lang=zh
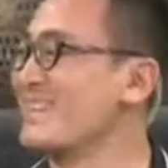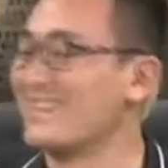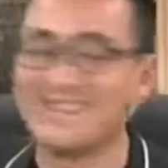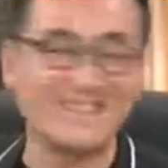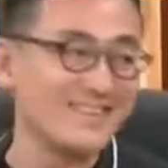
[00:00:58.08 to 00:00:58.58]
还
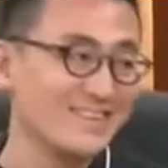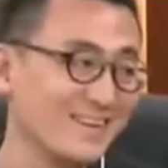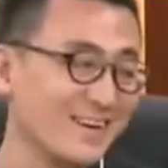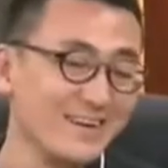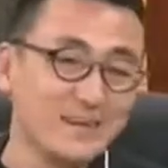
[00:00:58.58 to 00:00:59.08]
没来。对
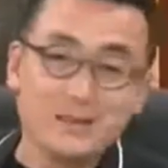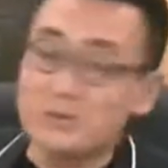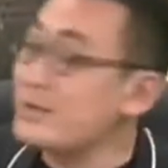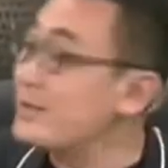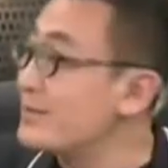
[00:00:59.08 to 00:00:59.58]
对
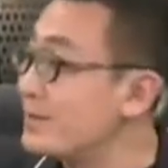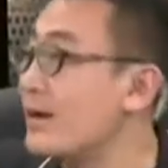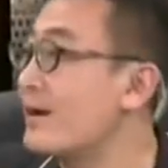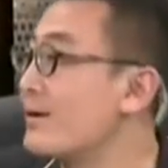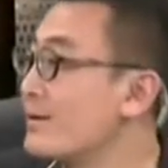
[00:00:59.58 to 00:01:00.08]
所以你
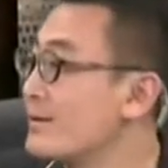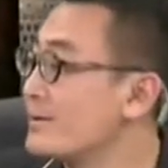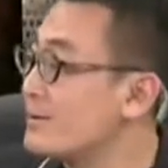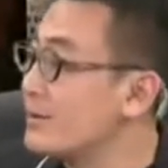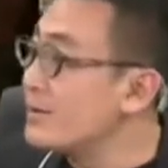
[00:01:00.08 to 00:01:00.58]
看，
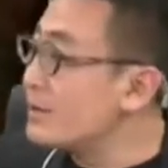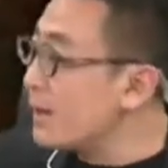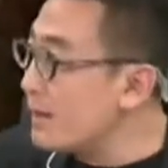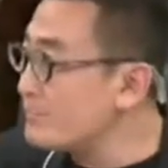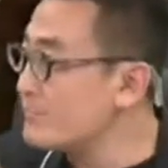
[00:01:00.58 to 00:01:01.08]
李
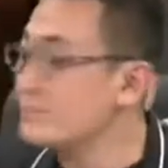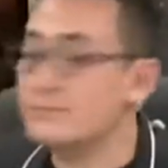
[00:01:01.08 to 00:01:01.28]
安